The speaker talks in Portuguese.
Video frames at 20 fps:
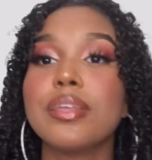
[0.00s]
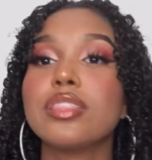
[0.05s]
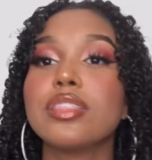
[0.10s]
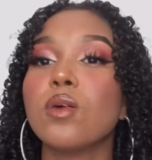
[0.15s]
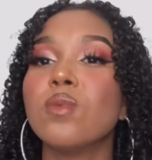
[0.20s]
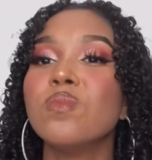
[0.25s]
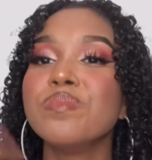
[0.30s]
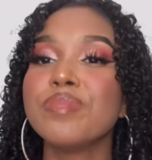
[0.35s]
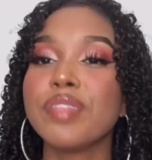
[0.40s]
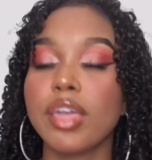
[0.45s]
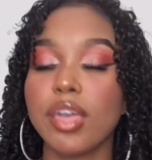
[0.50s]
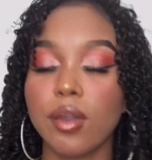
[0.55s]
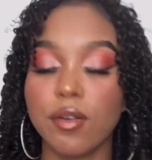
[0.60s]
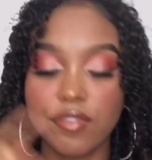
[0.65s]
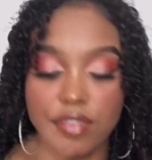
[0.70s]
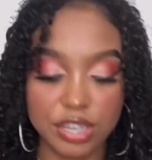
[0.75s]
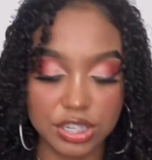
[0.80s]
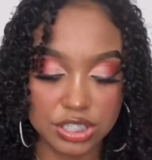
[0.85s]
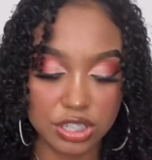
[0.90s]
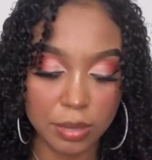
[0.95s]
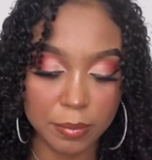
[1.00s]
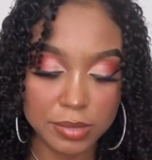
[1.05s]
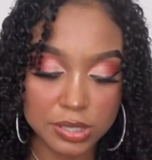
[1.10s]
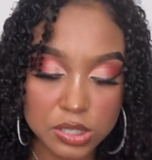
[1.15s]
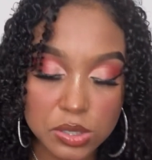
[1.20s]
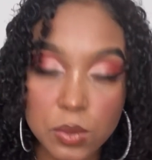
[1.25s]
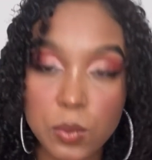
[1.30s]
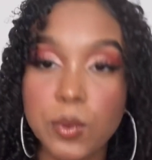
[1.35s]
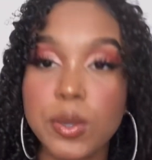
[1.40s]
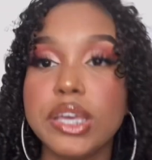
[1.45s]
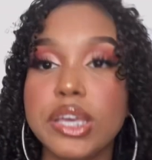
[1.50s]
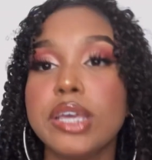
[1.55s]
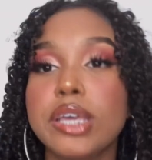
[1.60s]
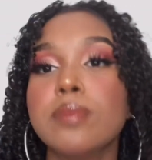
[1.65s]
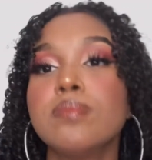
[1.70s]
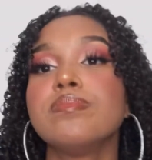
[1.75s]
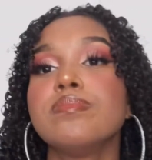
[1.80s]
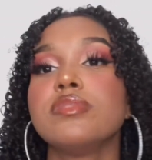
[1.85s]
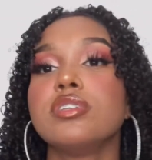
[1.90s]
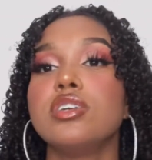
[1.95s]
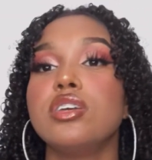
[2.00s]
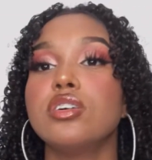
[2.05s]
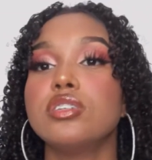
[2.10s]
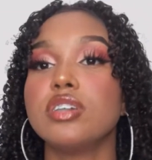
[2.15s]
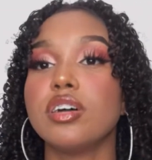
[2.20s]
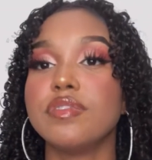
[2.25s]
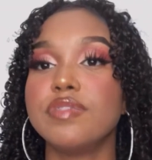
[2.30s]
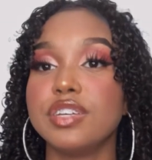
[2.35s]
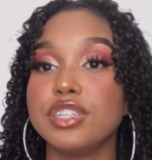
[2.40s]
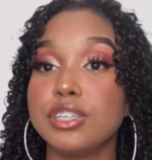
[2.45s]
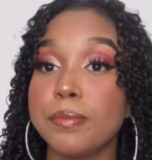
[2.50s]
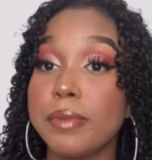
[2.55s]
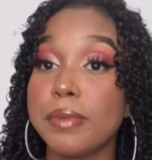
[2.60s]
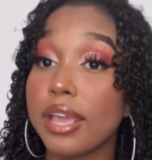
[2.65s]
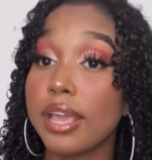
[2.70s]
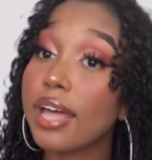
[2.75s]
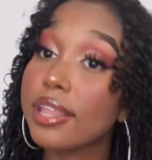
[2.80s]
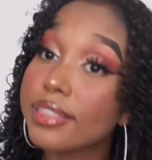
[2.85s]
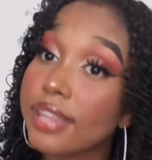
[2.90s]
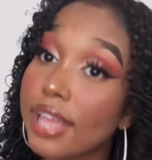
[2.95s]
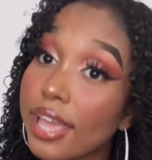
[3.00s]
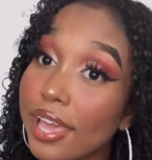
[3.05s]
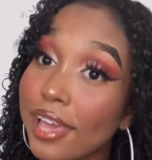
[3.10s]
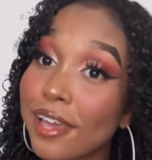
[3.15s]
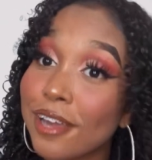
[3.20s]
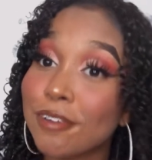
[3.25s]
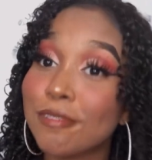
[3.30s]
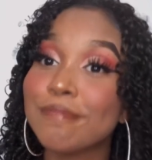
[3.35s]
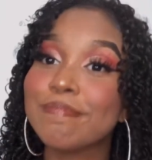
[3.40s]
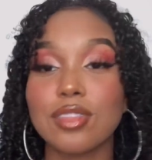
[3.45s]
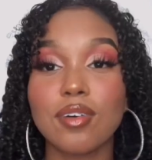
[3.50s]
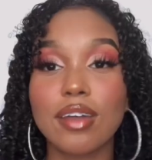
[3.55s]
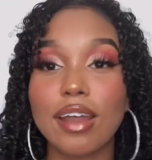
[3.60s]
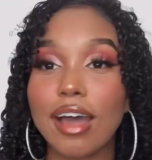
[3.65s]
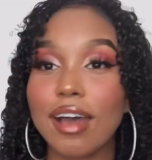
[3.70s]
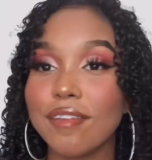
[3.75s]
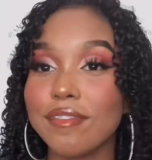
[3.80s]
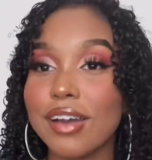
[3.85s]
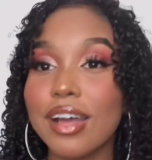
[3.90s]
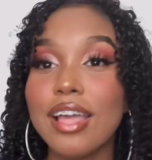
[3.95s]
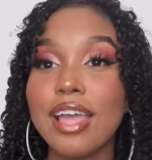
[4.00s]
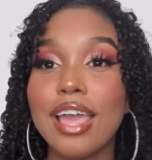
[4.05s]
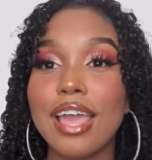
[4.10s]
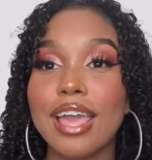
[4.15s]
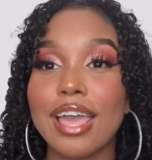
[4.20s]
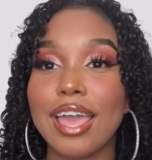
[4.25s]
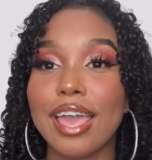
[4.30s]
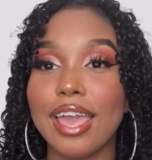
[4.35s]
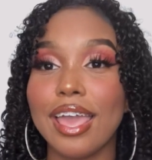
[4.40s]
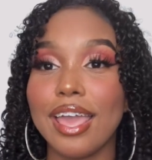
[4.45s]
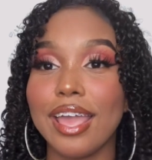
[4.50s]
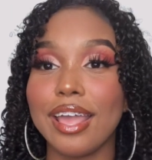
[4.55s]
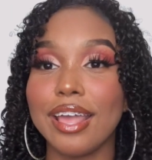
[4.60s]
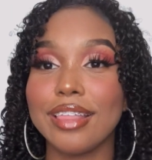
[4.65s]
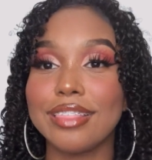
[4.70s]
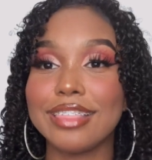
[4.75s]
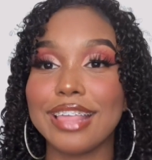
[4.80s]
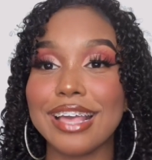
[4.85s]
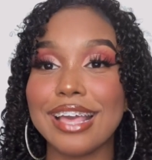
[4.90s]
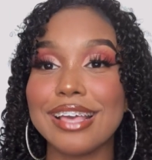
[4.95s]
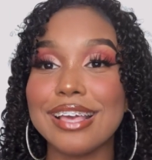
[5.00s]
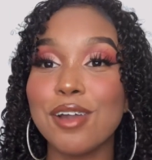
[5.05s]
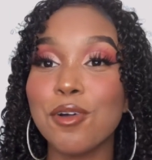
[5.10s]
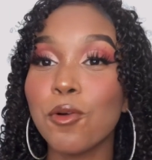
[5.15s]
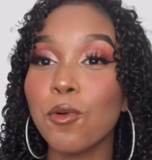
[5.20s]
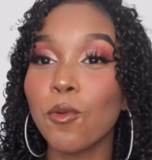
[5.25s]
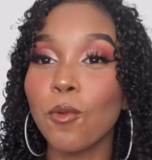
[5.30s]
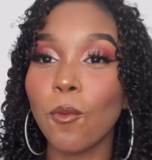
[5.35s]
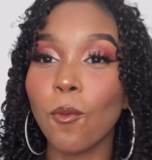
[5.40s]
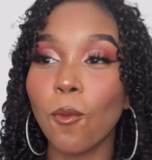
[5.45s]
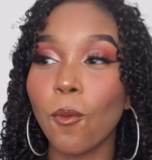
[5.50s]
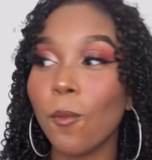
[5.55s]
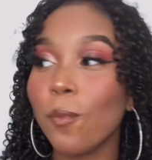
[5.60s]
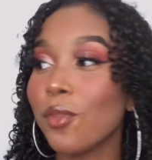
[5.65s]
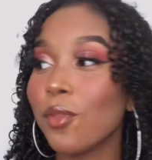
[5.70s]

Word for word: Então eu vendia biscuit, eu já vendi brigadeiro, adorava é, ter o